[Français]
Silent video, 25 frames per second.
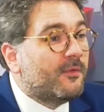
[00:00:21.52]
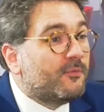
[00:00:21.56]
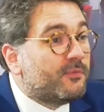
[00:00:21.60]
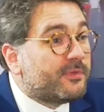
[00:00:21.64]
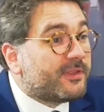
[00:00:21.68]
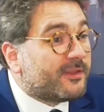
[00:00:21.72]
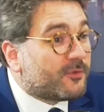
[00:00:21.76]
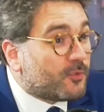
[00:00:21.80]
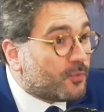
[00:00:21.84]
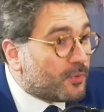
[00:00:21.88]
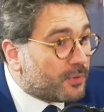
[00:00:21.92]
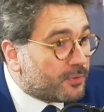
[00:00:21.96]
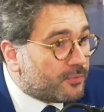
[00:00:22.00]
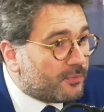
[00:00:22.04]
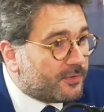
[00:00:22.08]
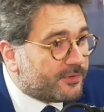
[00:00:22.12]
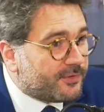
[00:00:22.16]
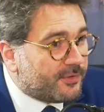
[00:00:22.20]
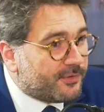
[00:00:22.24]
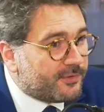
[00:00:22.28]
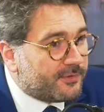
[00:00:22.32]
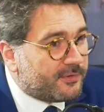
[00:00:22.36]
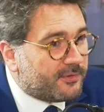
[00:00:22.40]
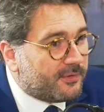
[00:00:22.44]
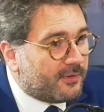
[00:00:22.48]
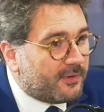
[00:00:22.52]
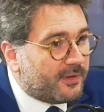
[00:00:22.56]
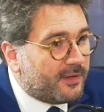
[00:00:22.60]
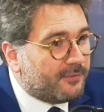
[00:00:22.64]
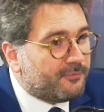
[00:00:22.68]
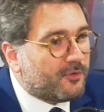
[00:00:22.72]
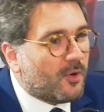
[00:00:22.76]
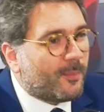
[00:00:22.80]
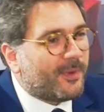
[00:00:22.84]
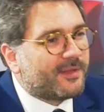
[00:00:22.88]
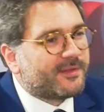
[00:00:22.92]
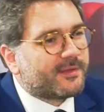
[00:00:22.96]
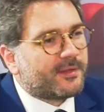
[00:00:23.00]
Vous êtes consultante et
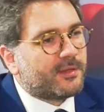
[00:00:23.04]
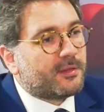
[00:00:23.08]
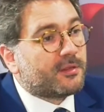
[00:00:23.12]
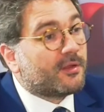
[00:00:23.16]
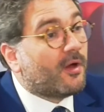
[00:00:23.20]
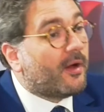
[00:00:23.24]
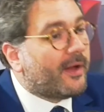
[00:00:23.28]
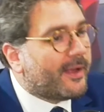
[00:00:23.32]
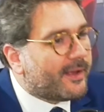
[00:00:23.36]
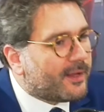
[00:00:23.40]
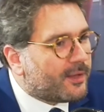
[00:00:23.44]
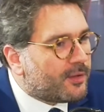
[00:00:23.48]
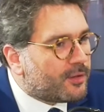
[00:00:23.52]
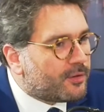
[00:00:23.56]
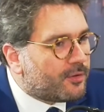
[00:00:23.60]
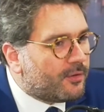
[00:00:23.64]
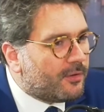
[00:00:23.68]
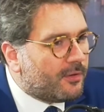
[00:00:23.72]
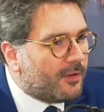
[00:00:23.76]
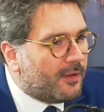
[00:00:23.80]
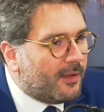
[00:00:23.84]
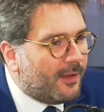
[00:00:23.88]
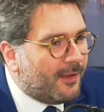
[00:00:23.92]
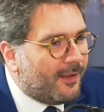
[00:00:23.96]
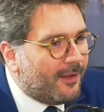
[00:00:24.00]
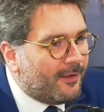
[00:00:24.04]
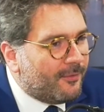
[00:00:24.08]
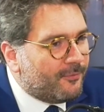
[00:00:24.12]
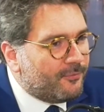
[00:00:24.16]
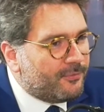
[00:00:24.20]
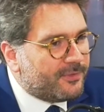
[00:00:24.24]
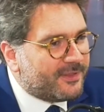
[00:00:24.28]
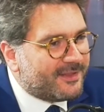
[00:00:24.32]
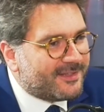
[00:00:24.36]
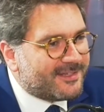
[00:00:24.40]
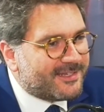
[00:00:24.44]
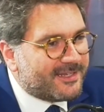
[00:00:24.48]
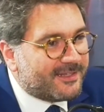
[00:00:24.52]
formatrice en RSE.
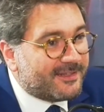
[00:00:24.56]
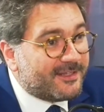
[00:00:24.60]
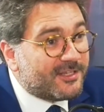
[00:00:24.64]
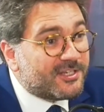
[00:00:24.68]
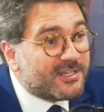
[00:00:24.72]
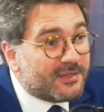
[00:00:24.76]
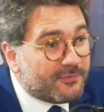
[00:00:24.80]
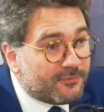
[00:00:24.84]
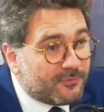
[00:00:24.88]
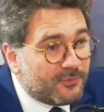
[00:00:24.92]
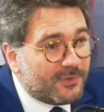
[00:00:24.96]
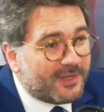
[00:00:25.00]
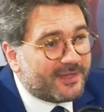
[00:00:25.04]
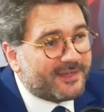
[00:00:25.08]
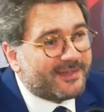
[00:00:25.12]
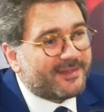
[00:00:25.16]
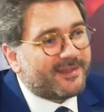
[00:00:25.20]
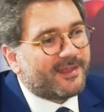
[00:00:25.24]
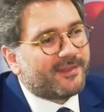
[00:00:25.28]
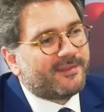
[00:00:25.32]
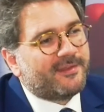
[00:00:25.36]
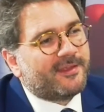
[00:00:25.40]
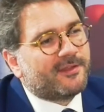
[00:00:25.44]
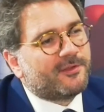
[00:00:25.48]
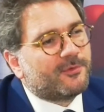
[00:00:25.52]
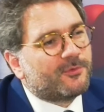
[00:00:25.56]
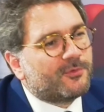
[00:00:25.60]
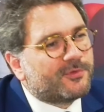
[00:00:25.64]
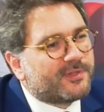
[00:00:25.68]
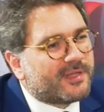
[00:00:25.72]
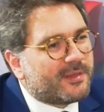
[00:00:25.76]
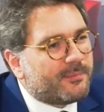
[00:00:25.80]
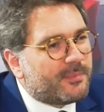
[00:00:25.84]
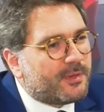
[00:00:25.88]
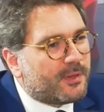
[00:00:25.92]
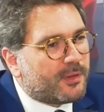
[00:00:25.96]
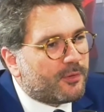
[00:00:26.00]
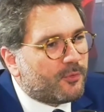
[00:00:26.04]
Vous étiez déjà venue l'année dernière dans
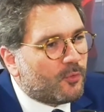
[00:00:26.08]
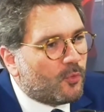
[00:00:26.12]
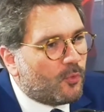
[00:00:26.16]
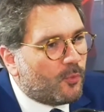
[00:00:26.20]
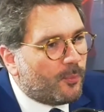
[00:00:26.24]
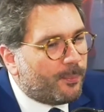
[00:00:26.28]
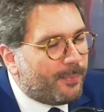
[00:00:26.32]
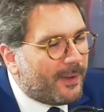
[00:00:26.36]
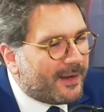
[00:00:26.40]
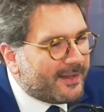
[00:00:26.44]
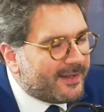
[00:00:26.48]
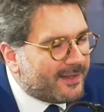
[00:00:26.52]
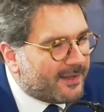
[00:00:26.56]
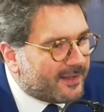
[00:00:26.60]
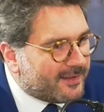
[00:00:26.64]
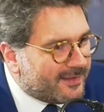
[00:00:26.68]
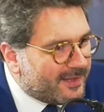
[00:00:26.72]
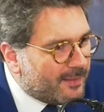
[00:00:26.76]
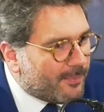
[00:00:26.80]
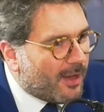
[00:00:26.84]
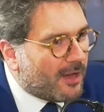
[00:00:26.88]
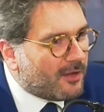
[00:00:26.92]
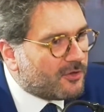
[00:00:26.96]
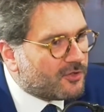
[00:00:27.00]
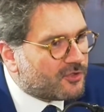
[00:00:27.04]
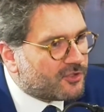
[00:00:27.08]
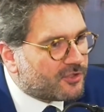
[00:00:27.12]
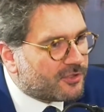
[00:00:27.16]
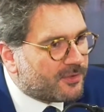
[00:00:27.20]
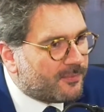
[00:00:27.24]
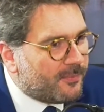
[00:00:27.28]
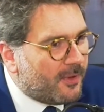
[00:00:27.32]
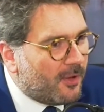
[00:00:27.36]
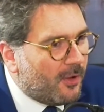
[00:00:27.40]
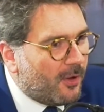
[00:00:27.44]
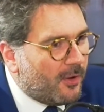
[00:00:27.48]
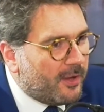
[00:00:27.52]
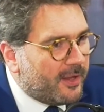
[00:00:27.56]
notre émission parler de la
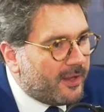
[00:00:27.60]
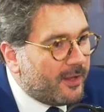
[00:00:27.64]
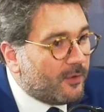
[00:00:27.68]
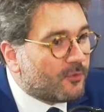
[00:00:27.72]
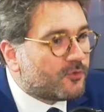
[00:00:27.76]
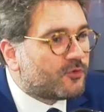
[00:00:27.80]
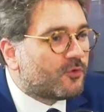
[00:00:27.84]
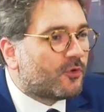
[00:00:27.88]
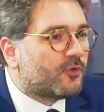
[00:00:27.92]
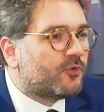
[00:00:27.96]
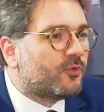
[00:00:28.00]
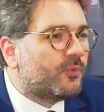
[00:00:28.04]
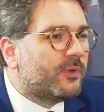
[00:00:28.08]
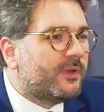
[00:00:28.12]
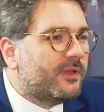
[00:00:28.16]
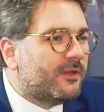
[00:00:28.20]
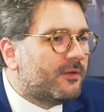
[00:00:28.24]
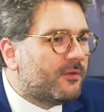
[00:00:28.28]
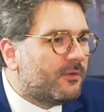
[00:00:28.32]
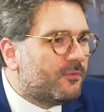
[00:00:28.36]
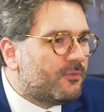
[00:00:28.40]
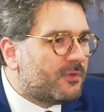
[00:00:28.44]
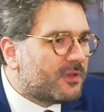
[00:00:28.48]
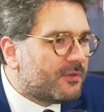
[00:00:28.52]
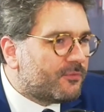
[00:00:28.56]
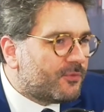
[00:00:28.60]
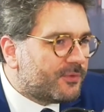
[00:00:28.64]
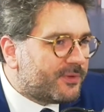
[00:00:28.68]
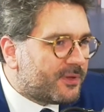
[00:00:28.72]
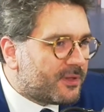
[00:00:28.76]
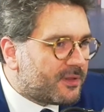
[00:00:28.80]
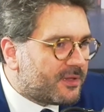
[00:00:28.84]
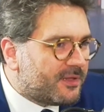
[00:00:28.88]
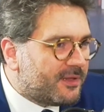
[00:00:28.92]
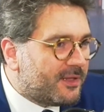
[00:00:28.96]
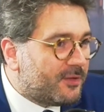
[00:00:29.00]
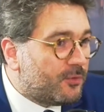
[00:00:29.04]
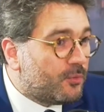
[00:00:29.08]
démarche et aujourd'hui, nous avons
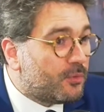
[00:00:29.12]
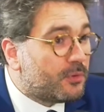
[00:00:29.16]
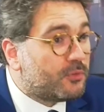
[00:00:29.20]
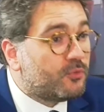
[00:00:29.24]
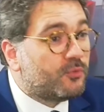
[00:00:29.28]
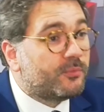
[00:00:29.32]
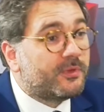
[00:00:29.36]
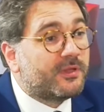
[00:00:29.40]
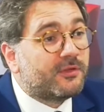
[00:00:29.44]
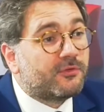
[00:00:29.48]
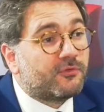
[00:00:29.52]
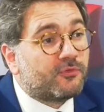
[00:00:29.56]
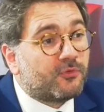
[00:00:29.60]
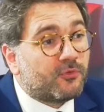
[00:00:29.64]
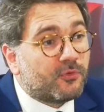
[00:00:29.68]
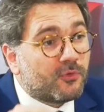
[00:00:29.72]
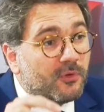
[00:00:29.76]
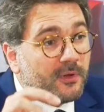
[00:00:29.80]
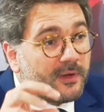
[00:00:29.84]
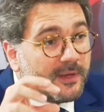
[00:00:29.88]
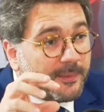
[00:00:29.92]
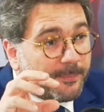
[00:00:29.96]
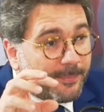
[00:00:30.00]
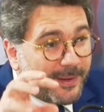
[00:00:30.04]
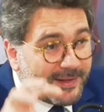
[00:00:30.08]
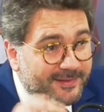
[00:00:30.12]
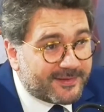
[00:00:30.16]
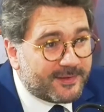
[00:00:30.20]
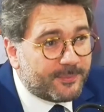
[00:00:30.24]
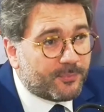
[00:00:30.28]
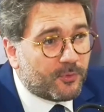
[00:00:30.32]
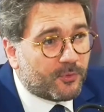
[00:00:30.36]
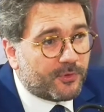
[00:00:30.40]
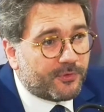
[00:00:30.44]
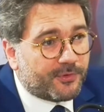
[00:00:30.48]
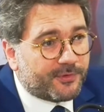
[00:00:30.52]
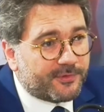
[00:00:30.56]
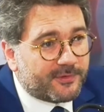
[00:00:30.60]
décidé de zoomer sur les parties
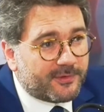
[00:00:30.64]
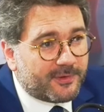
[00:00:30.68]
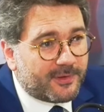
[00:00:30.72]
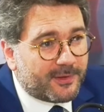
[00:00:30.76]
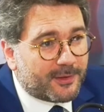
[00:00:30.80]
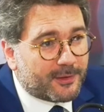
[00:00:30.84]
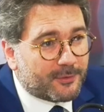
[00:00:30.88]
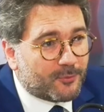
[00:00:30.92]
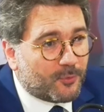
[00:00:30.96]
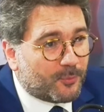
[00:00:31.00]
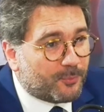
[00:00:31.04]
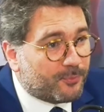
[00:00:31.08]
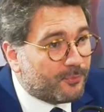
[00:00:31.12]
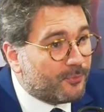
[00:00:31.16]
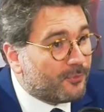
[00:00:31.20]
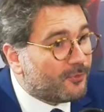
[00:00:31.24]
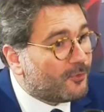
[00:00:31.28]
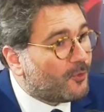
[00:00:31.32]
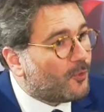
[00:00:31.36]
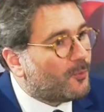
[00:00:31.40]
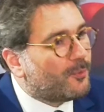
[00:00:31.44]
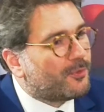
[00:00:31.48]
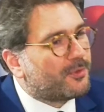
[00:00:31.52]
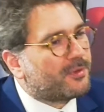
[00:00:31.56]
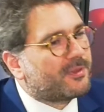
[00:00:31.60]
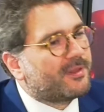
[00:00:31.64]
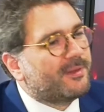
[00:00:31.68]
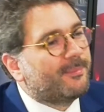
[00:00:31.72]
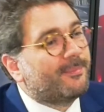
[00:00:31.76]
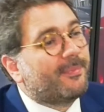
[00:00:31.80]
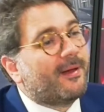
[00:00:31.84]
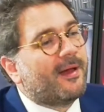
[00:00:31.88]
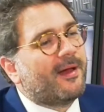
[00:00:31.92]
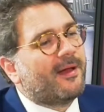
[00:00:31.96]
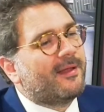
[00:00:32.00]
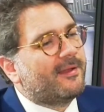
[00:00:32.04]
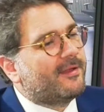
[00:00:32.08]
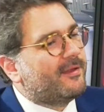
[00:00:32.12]
prenantes. Est-ce qu'on peut commencer
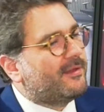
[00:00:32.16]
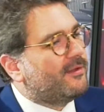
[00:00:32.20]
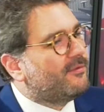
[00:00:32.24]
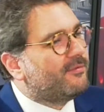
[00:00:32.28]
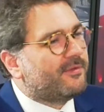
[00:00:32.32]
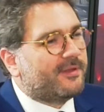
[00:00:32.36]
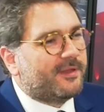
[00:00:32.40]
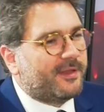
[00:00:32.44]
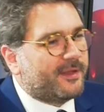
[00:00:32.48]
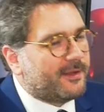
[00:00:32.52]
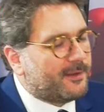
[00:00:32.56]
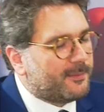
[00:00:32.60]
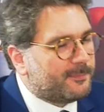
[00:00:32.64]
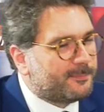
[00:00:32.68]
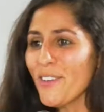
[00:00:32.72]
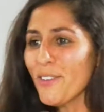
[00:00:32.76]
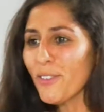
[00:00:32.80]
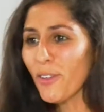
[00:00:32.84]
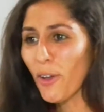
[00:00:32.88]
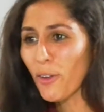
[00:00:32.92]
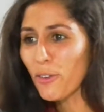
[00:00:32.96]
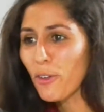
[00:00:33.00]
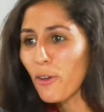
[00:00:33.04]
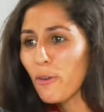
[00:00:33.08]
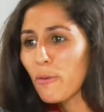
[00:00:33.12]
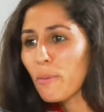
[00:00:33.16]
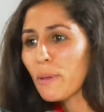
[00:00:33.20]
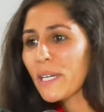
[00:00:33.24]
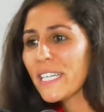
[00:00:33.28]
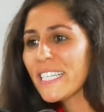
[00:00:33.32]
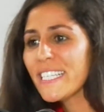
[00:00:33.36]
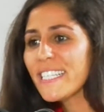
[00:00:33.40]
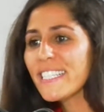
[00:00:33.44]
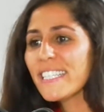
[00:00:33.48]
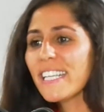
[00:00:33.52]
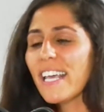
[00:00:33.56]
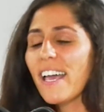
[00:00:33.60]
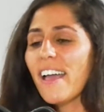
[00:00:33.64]
par les définir Une
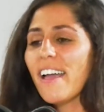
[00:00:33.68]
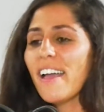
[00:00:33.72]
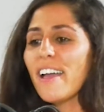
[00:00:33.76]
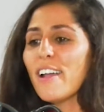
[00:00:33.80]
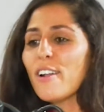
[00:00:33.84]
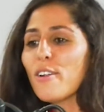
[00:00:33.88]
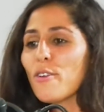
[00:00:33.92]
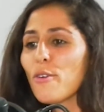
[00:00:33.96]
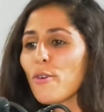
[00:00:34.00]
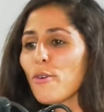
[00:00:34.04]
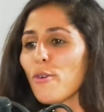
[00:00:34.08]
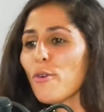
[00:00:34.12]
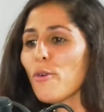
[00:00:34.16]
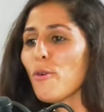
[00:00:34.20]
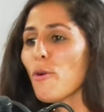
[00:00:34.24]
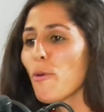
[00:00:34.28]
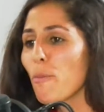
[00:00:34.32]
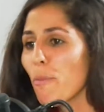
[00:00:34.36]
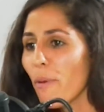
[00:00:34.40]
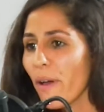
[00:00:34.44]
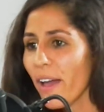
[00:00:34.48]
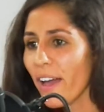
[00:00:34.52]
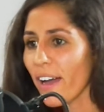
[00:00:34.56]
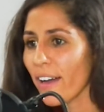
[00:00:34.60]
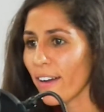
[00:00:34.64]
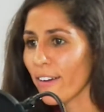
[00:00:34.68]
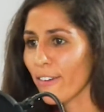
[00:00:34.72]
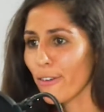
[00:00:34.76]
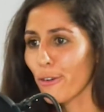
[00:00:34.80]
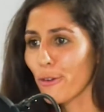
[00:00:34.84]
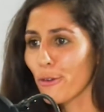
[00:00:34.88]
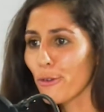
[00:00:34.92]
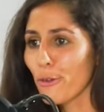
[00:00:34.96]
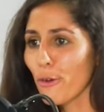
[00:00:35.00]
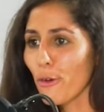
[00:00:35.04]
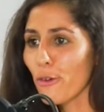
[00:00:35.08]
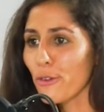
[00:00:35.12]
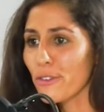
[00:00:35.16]
entreprise, elle euh, opère
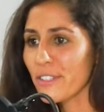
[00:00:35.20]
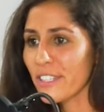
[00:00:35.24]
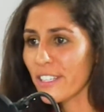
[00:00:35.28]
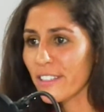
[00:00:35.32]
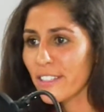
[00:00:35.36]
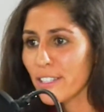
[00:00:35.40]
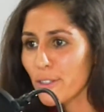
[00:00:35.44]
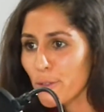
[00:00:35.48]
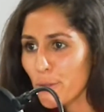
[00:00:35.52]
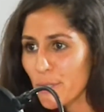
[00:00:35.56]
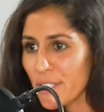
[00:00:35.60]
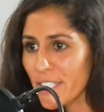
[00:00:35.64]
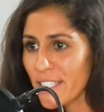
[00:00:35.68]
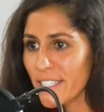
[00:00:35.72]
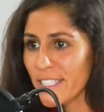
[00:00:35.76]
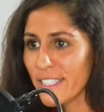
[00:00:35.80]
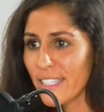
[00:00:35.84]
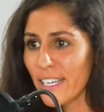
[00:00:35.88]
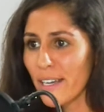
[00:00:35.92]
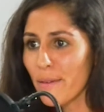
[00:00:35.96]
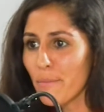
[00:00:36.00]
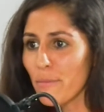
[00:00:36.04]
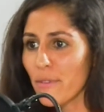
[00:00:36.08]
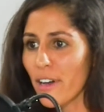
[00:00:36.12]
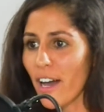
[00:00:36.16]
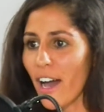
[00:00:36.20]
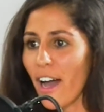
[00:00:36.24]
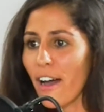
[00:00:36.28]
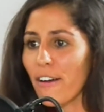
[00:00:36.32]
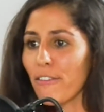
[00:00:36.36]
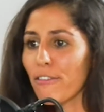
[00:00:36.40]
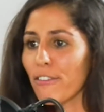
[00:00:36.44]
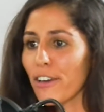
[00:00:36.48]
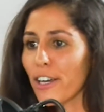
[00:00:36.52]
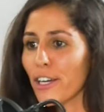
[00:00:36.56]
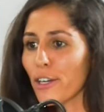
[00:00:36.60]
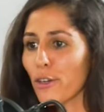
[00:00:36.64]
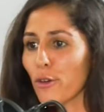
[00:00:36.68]
euh, dans un écosystème
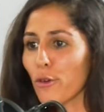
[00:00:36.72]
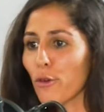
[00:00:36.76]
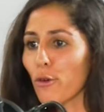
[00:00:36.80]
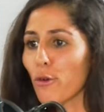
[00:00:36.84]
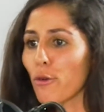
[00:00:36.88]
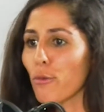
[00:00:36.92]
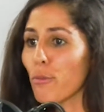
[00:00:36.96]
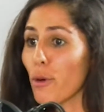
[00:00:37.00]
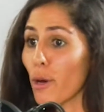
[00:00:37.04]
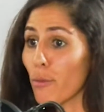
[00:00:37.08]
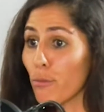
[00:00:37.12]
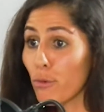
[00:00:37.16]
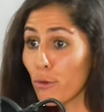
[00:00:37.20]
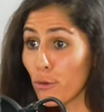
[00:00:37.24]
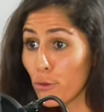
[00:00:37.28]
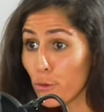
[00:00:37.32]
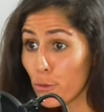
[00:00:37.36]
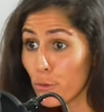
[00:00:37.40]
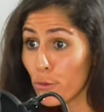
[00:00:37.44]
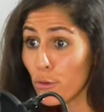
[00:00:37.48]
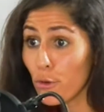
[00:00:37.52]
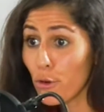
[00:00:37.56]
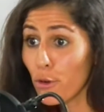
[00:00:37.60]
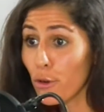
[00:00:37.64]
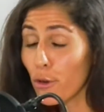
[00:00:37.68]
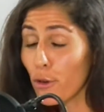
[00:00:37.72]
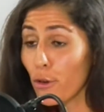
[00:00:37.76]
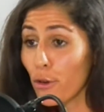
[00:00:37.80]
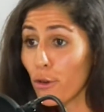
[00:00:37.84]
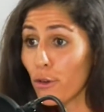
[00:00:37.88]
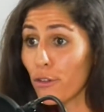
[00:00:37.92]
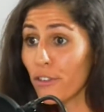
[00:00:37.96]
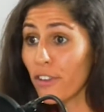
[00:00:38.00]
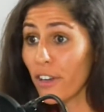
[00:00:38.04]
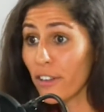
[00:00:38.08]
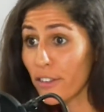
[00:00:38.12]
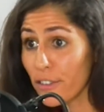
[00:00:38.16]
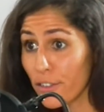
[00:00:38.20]
avec euh, bah, beaucoup
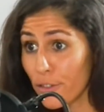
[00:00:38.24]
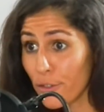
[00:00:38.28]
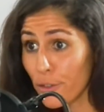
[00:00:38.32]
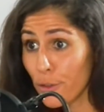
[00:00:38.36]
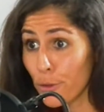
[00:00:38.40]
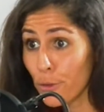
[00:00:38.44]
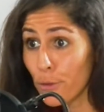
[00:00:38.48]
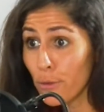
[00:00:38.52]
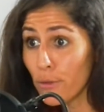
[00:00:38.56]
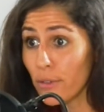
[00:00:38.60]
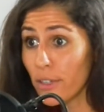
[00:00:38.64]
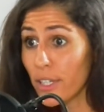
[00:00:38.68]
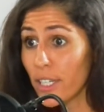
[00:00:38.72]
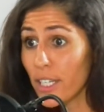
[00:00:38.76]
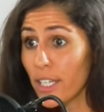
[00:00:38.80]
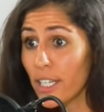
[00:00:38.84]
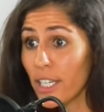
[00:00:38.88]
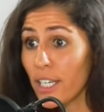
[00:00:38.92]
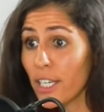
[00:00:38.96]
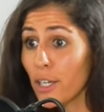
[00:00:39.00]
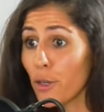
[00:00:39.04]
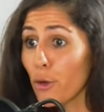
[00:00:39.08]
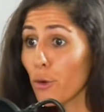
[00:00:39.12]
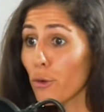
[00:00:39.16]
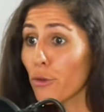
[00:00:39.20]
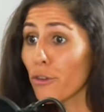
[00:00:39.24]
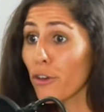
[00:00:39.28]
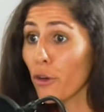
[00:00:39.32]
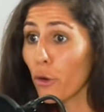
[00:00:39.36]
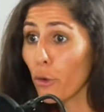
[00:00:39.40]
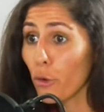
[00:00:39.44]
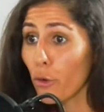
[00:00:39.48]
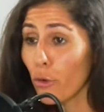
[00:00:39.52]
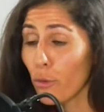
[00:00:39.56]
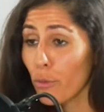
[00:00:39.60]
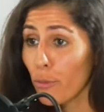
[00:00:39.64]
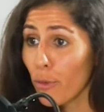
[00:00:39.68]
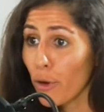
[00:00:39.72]
d'individus et des
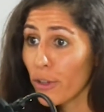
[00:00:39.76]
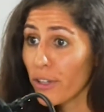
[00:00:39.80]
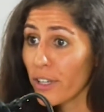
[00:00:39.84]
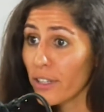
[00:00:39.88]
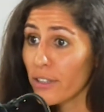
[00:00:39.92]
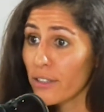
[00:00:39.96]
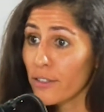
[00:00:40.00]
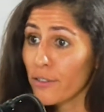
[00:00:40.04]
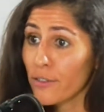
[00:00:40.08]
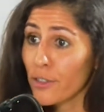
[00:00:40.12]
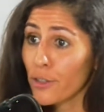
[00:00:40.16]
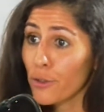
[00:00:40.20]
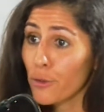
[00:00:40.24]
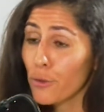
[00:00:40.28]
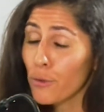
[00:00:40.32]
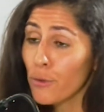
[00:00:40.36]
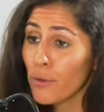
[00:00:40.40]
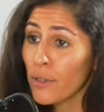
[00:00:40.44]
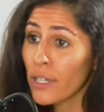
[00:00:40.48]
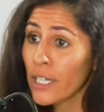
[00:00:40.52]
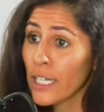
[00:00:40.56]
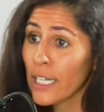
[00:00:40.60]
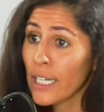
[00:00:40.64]
regroupements d'individus.